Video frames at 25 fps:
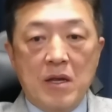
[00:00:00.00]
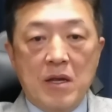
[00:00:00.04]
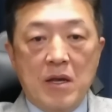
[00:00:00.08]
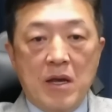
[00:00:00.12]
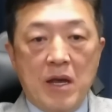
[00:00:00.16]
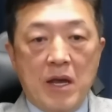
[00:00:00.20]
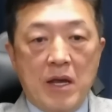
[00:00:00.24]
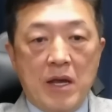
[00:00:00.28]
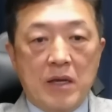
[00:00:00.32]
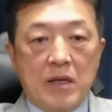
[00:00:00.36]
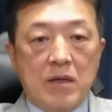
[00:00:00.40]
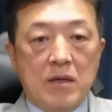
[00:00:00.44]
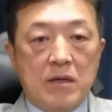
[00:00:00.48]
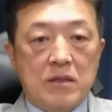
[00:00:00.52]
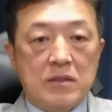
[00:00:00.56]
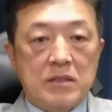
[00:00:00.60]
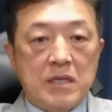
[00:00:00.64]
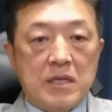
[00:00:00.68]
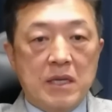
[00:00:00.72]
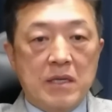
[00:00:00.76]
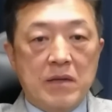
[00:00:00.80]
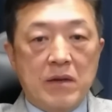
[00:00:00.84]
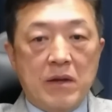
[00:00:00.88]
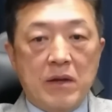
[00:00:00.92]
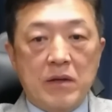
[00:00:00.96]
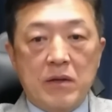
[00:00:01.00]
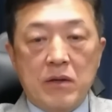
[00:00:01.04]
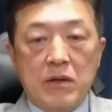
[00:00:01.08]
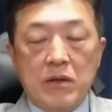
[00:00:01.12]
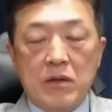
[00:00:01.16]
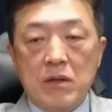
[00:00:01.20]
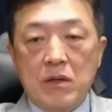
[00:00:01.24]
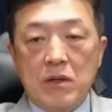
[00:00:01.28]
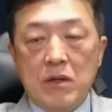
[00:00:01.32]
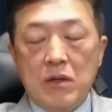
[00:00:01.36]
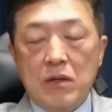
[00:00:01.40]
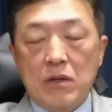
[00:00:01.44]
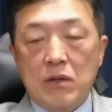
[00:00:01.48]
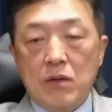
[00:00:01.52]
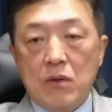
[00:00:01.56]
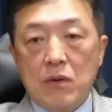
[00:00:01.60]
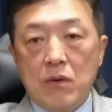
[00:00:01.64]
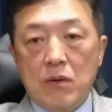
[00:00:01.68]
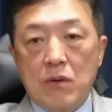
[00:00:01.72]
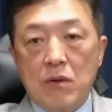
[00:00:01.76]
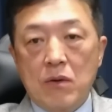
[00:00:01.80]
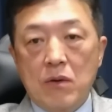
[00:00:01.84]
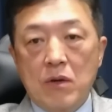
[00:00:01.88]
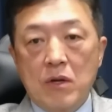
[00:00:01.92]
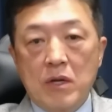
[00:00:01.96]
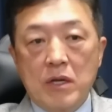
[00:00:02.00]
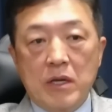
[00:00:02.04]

呃，一个战略领域里头，